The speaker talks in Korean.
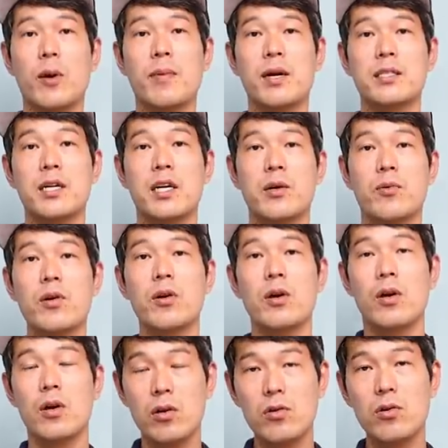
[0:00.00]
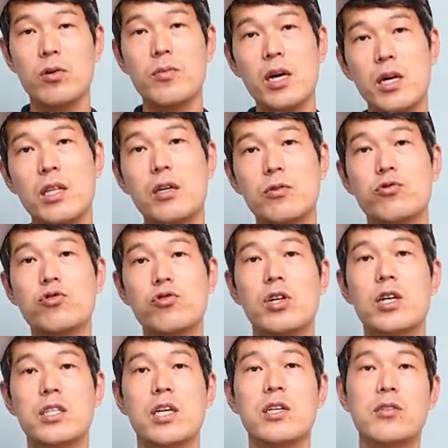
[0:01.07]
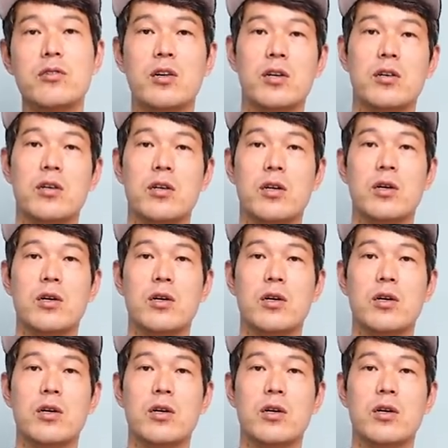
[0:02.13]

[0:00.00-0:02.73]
웬만한 사람이면 그걸로 매일 꾸준하게 사는 거예요.